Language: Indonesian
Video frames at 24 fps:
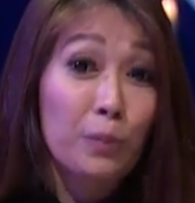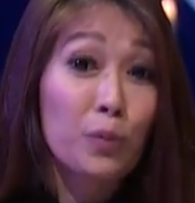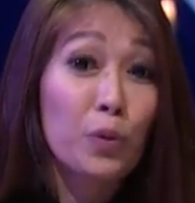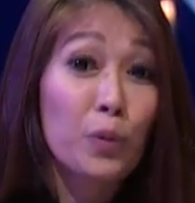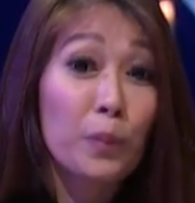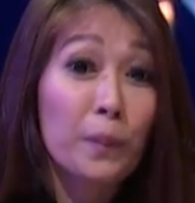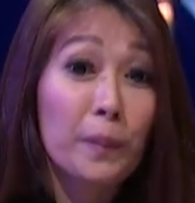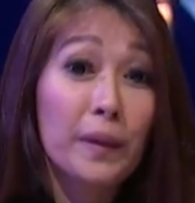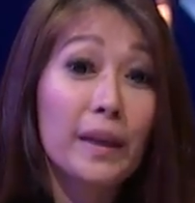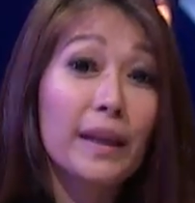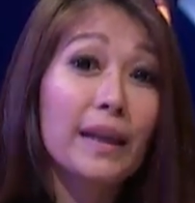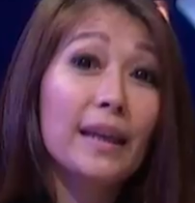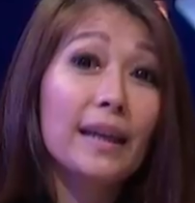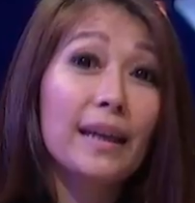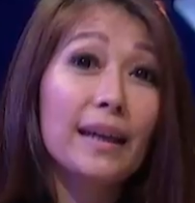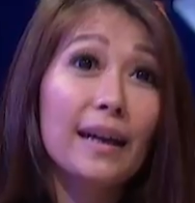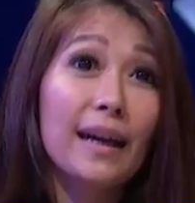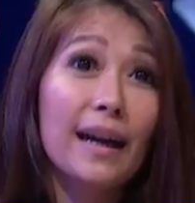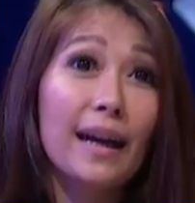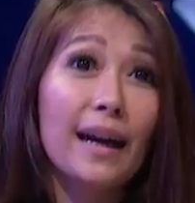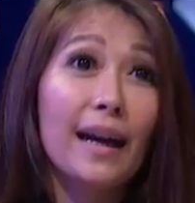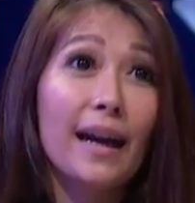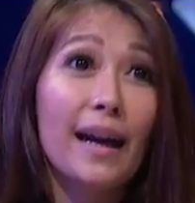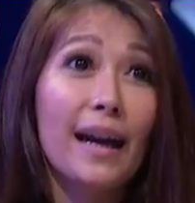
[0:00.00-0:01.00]
bumi
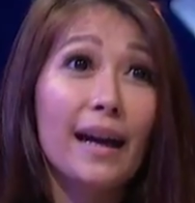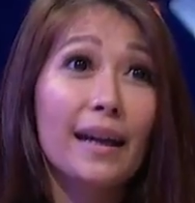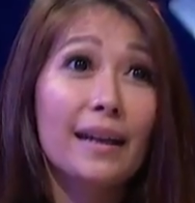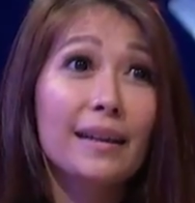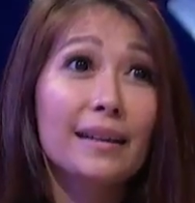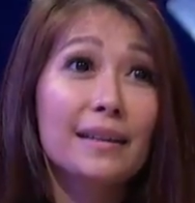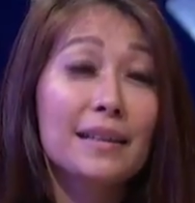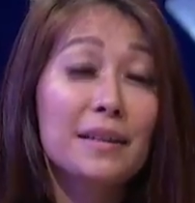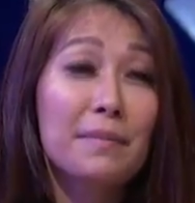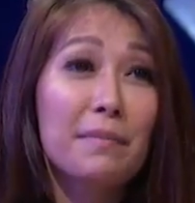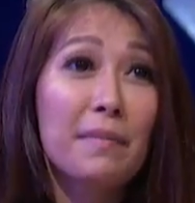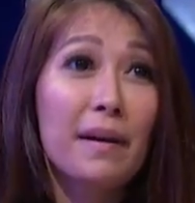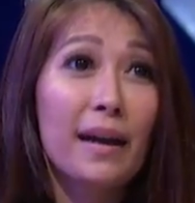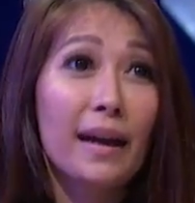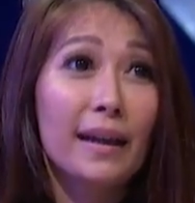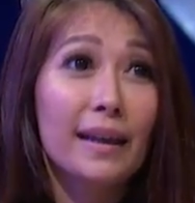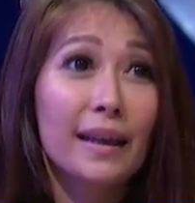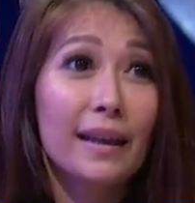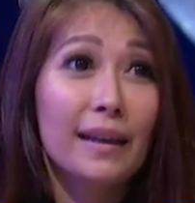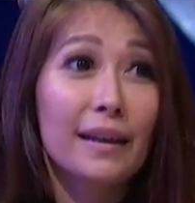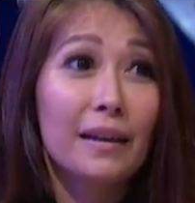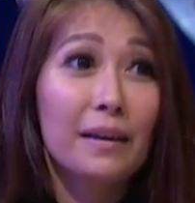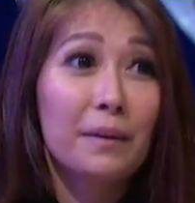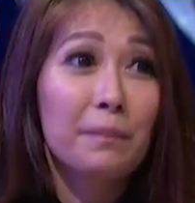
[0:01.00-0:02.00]
akan
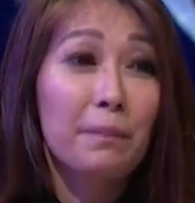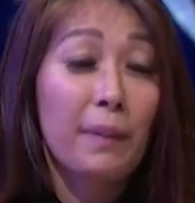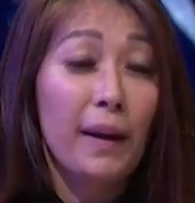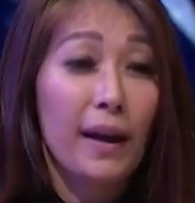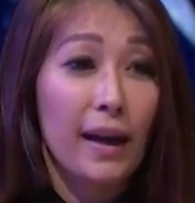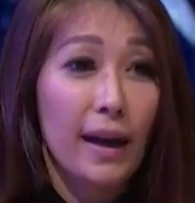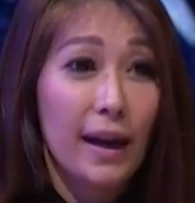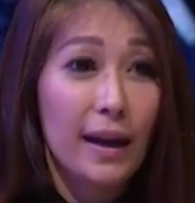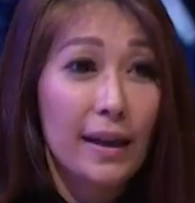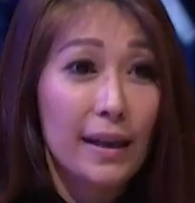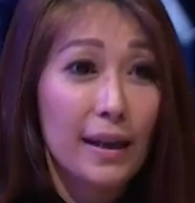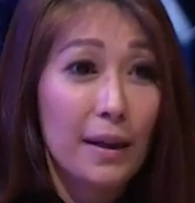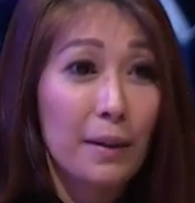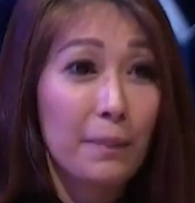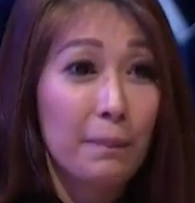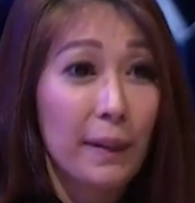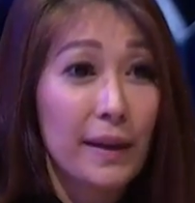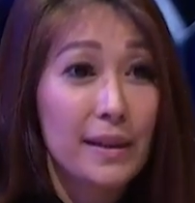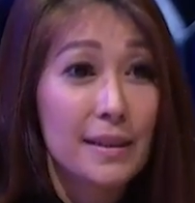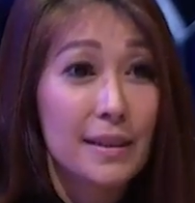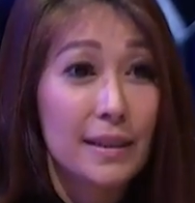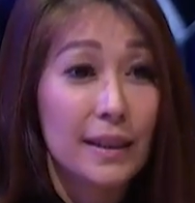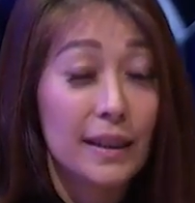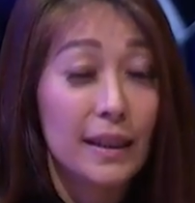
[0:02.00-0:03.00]
semakin parah yang
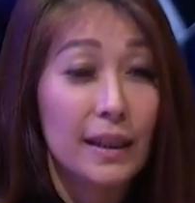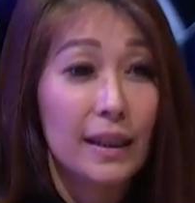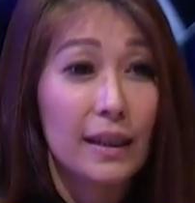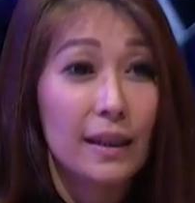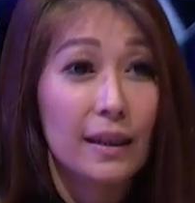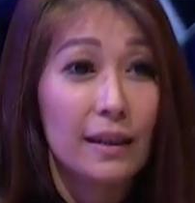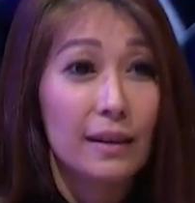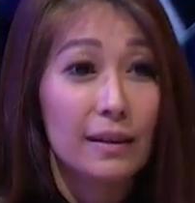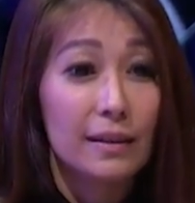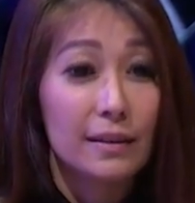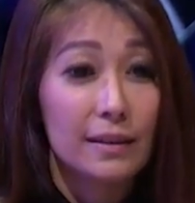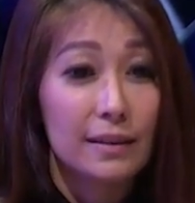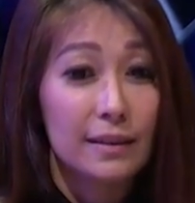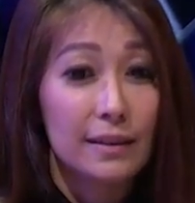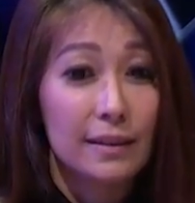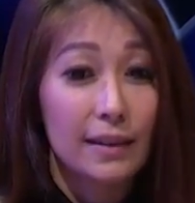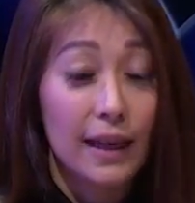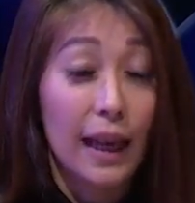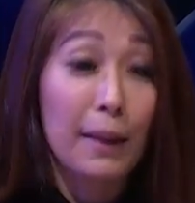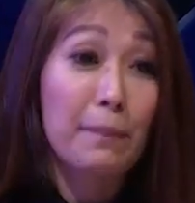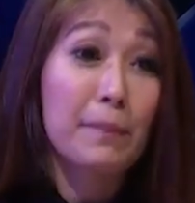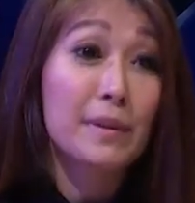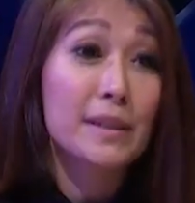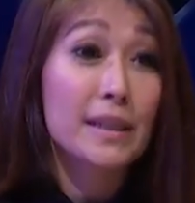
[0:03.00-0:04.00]
pasti
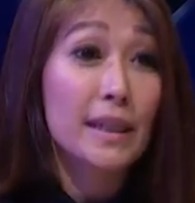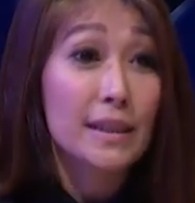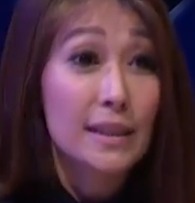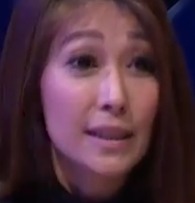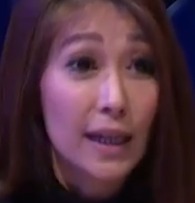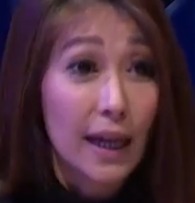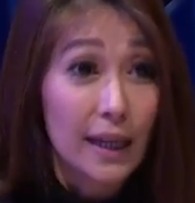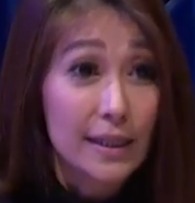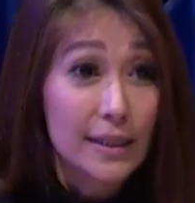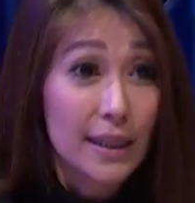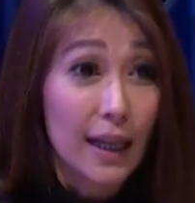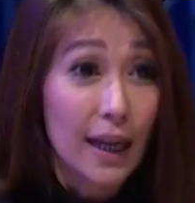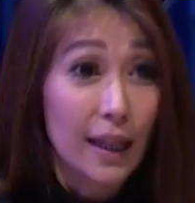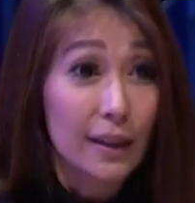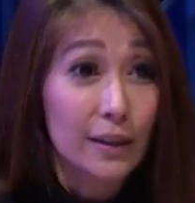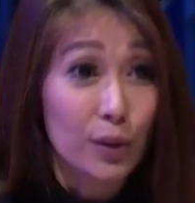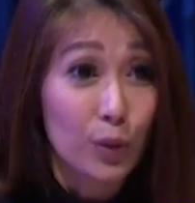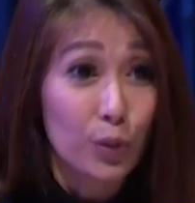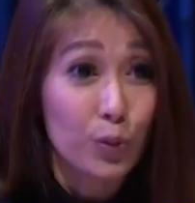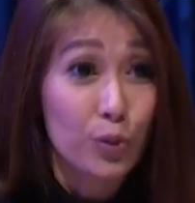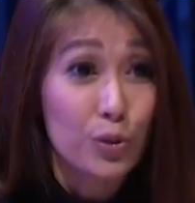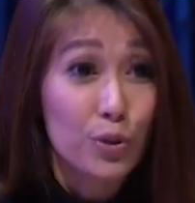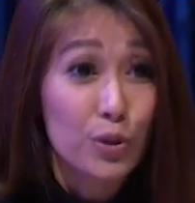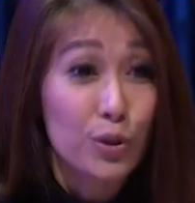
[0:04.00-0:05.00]
uh, climate change akan jalan
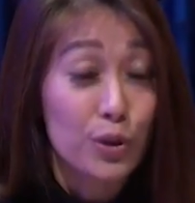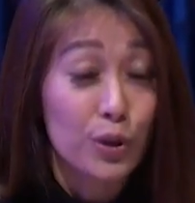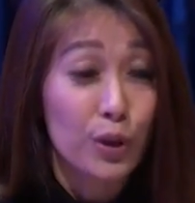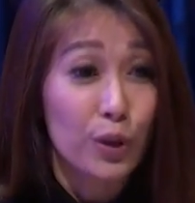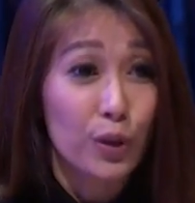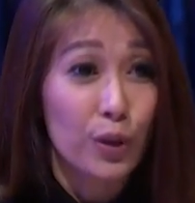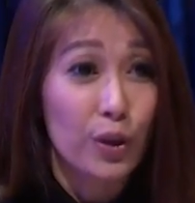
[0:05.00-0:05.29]
terus